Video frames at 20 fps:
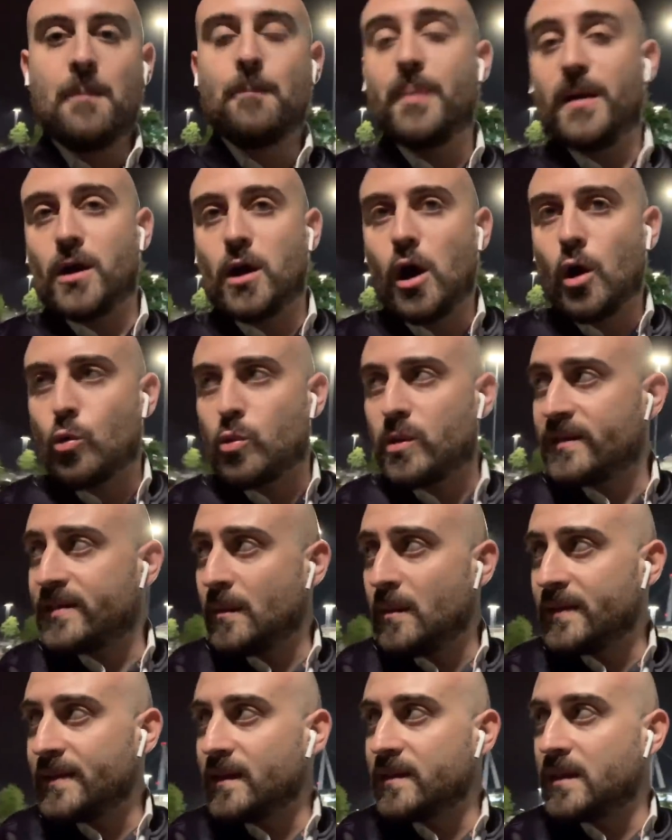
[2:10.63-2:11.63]
Però qui siamo
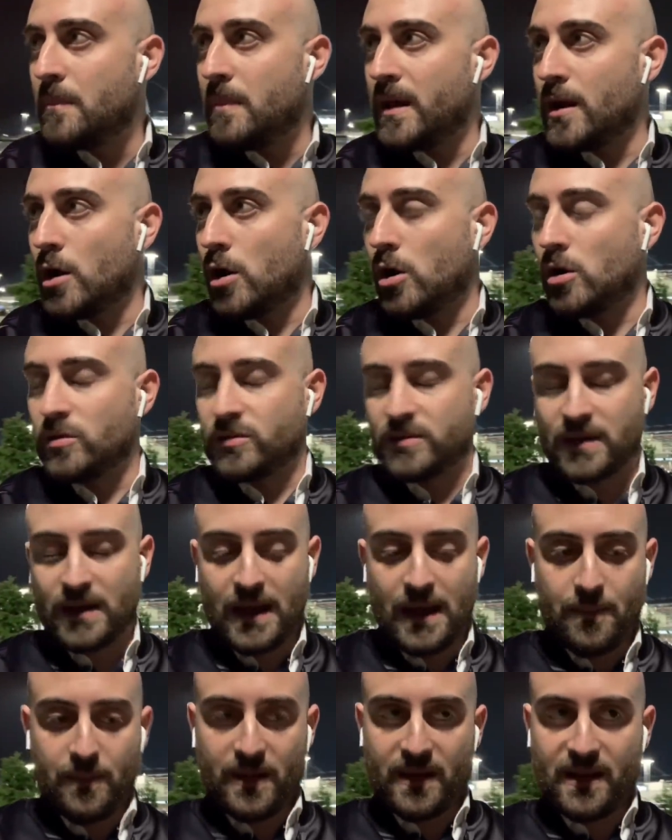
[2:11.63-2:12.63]
andati ben
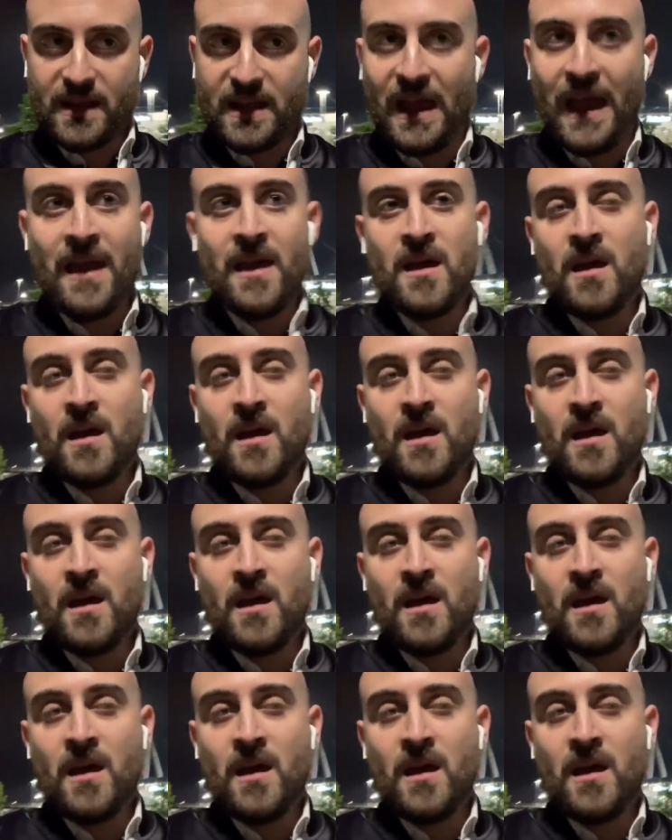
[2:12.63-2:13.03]
oltre perché